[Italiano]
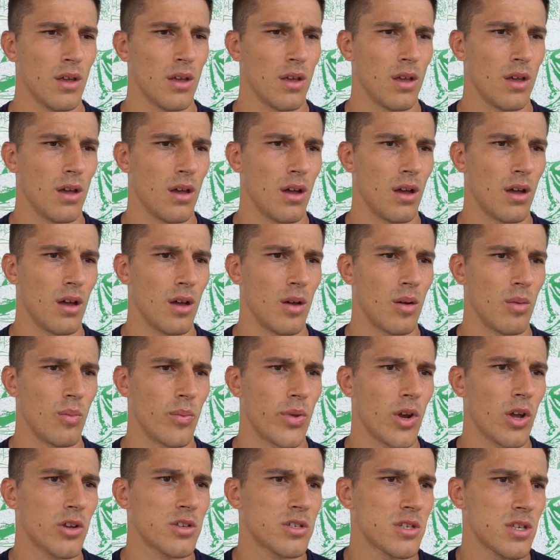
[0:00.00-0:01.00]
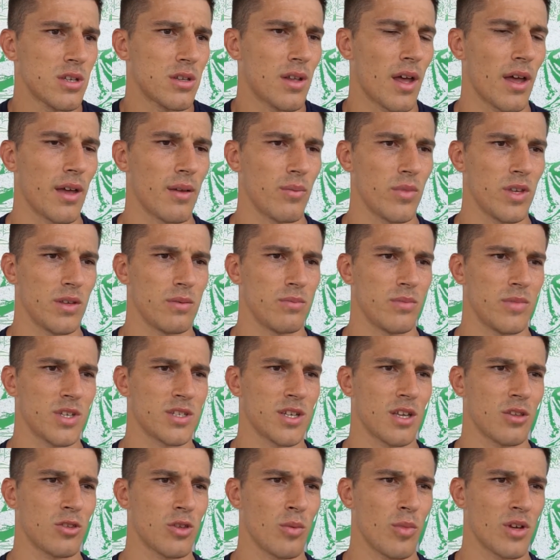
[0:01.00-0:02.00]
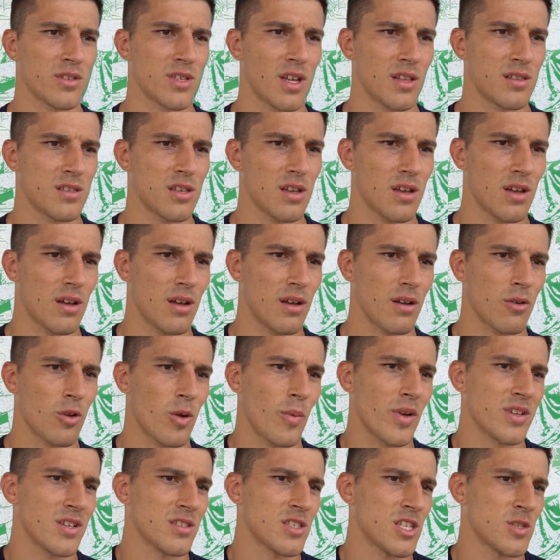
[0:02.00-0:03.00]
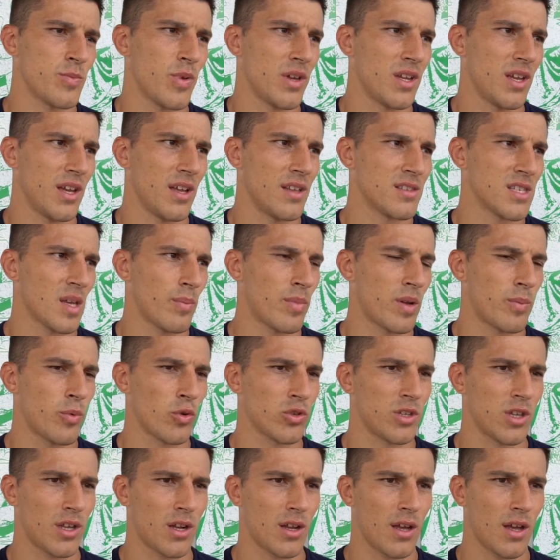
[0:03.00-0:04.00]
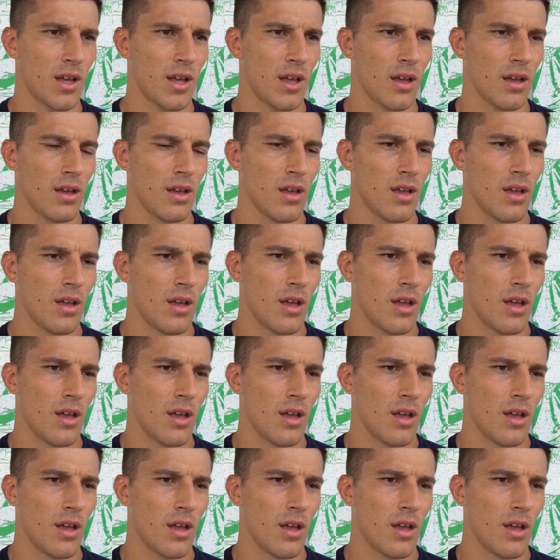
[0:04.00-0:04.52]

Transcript: Eh, però sì, dai, mi, mi sento abbastanza, con abbastanza esperienza per poter eh,